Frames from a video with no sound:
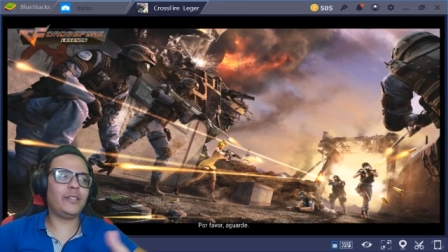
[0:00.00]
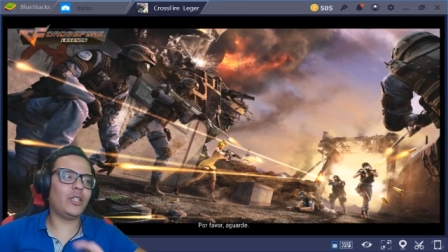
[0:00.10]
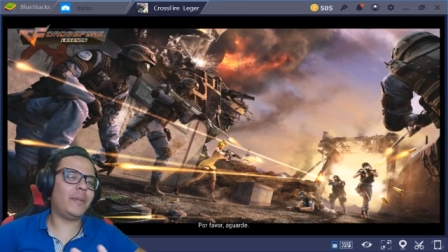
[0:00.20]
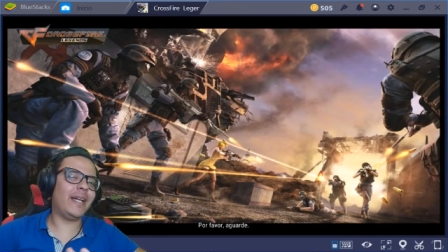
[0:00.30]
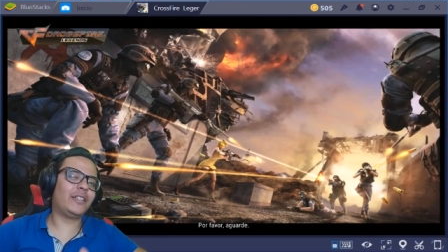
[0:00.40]
ou
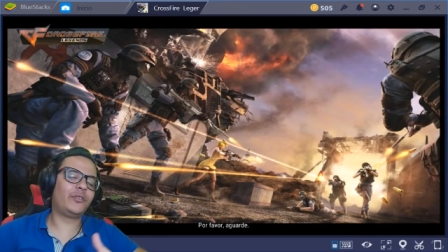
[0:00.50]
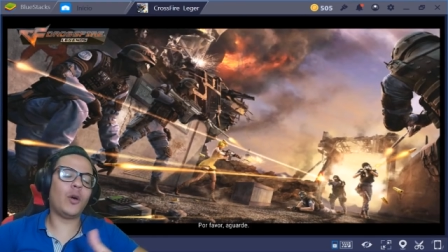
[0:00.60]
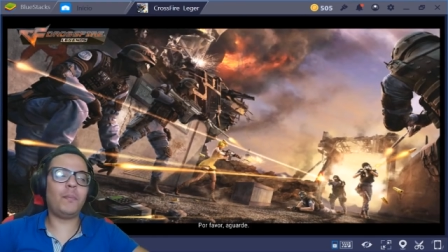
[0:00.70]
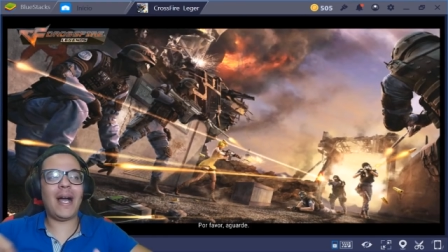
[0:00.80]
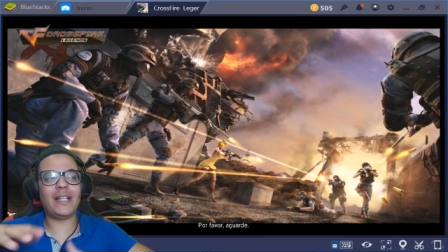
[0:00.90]
menos, ficou
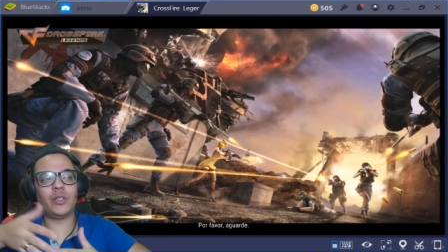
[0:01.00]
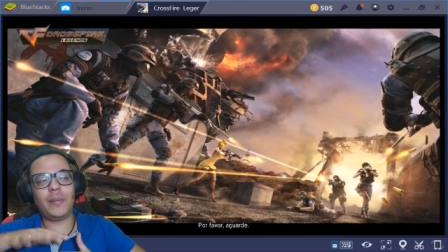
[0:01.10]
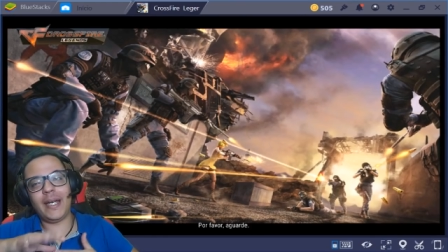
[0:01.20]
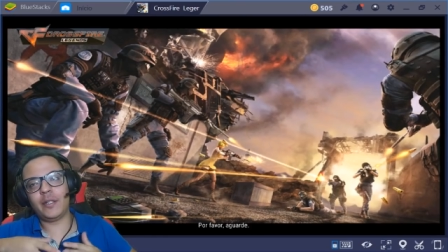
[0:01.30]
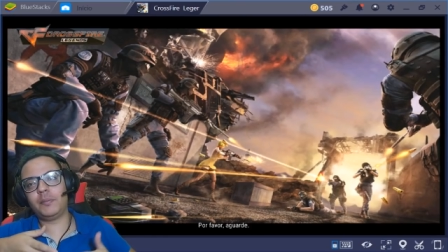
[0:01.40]
mais ou
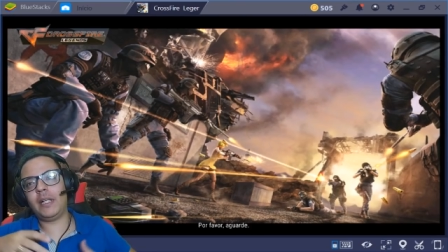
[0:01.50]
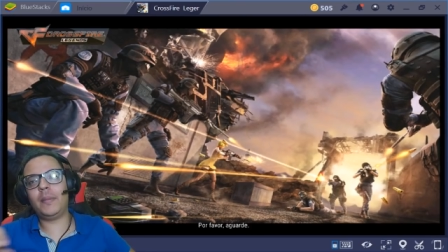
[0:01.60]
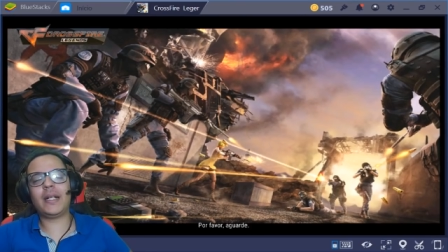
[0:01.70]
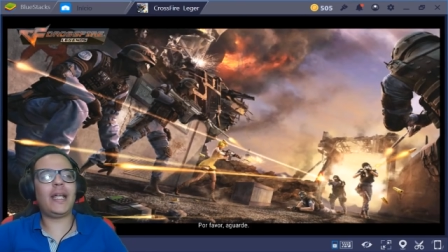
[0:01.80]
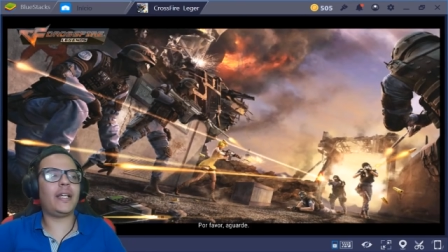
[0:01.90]
menos, mais...
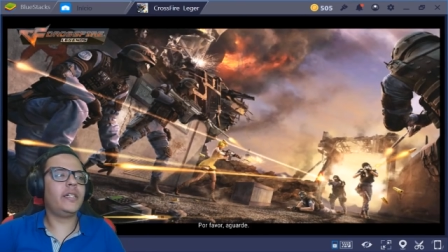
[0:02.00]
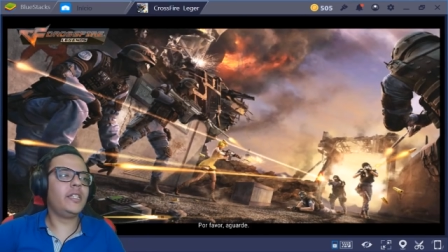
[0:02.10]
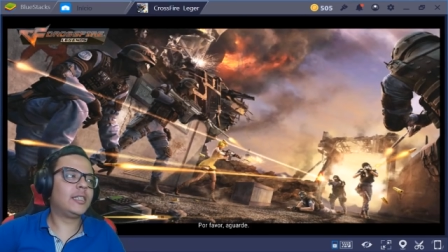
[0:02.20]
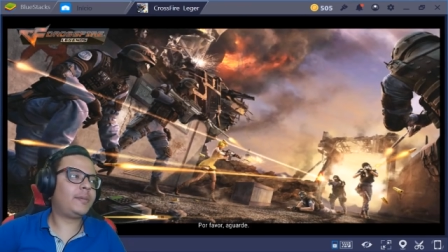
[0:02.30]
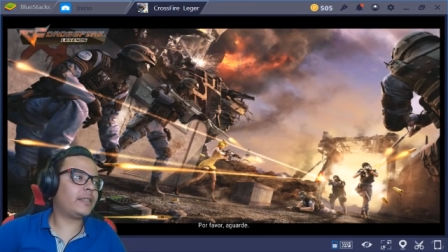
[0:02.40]
mas galera,
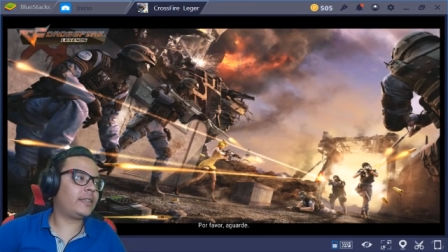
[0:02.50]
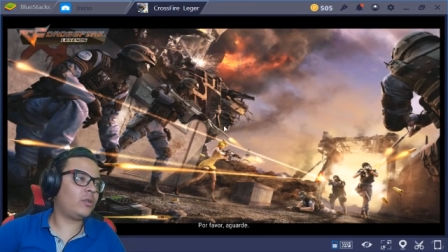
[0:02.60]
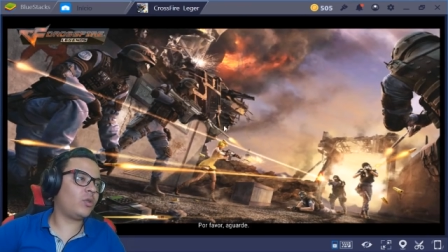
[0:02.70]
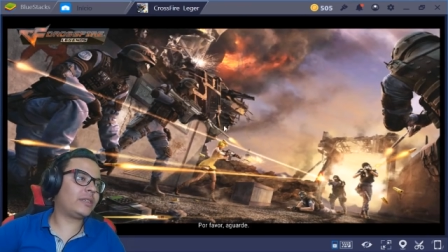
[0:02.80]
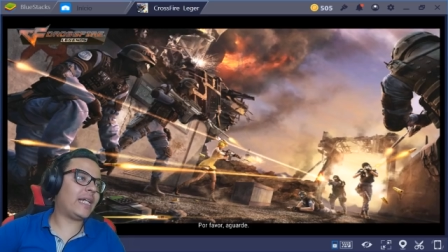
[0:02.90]
espero que vocês tenham
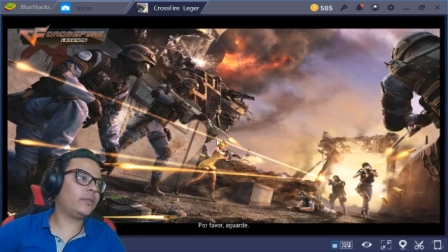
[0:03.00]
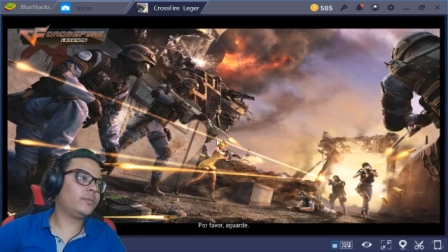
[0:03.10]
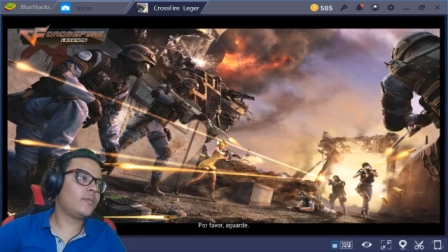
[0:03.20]
gostado.